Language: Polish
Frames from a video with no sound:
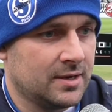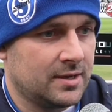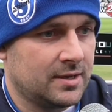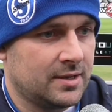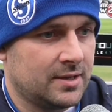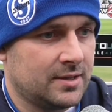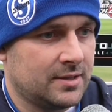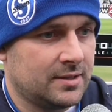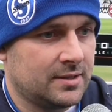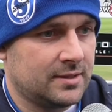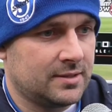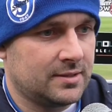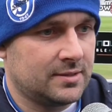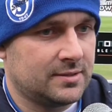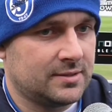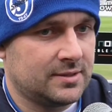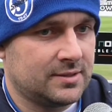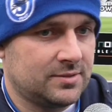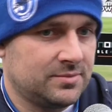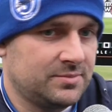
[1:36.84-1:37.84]
E,
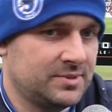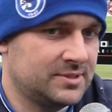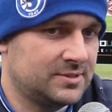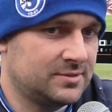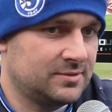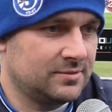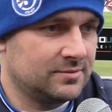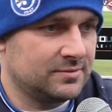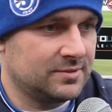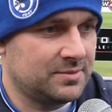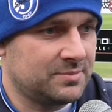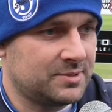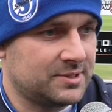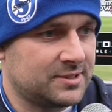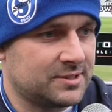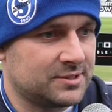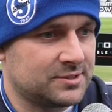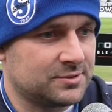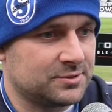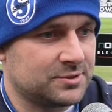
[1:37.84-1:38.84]
natomiast no, nie ma
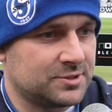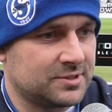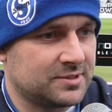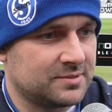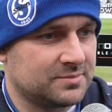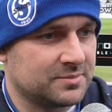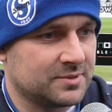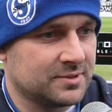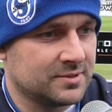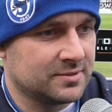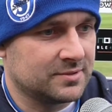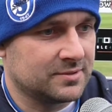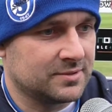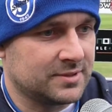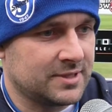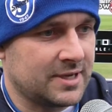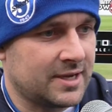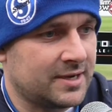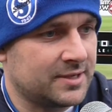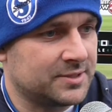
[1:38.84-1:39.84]
też co się tam
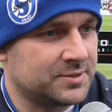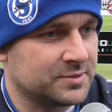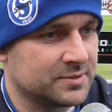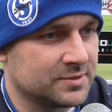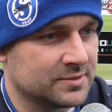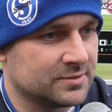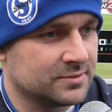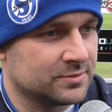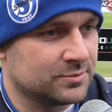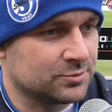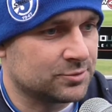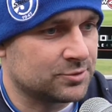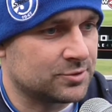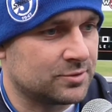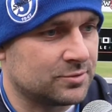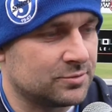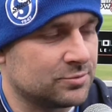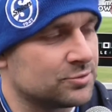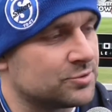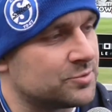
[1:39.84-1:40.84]
jarać.
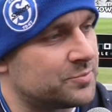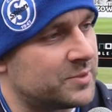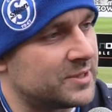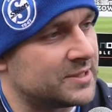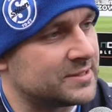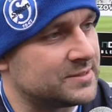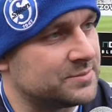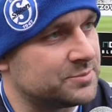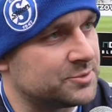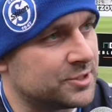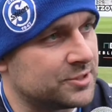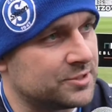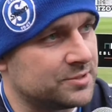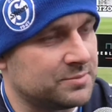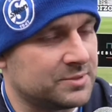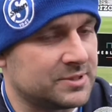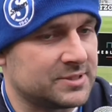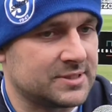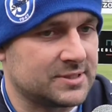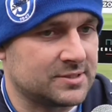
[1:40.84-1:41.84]
Dużo, dużo pracy przed nim
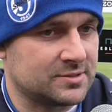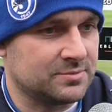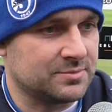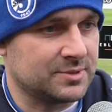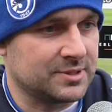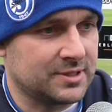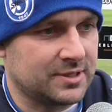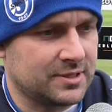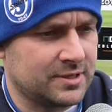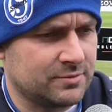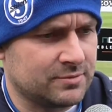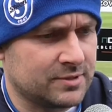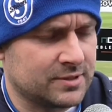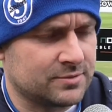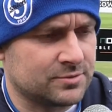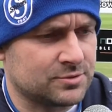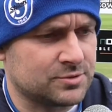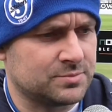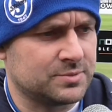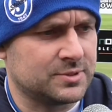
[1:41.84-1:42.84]
jest. Jest to materiał na
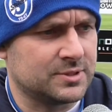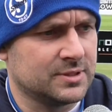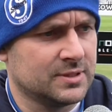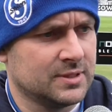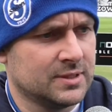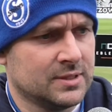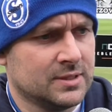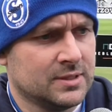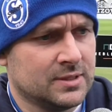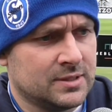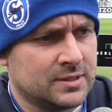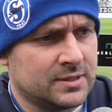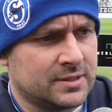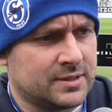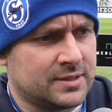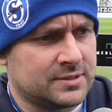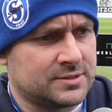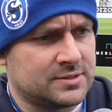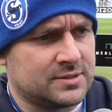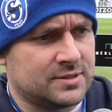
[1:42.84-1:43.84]
to, żeby
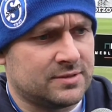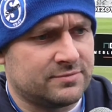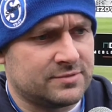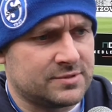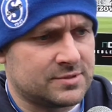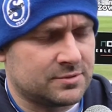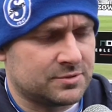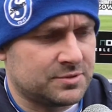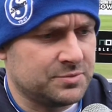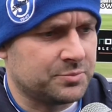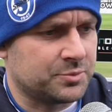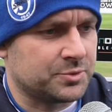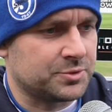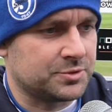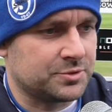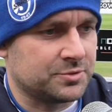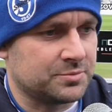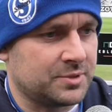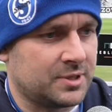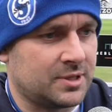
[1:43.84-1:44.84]
grać na wysokim
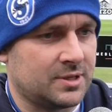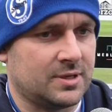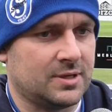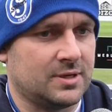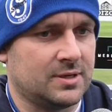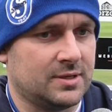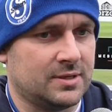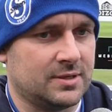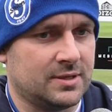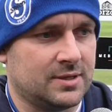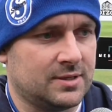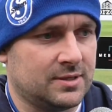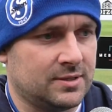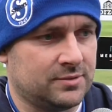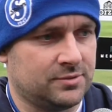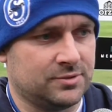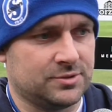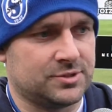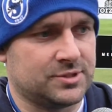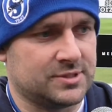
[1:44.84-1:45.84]
poziomie, ale, ale
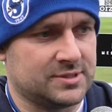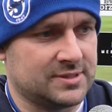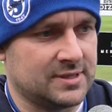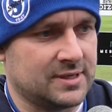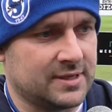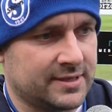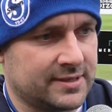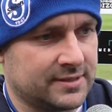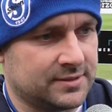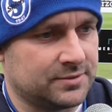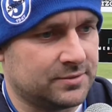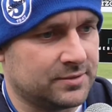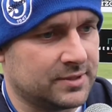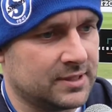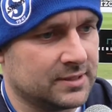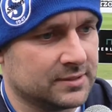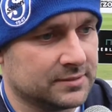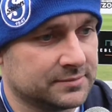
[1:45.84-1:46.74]
to jeszcze jest daleka droga.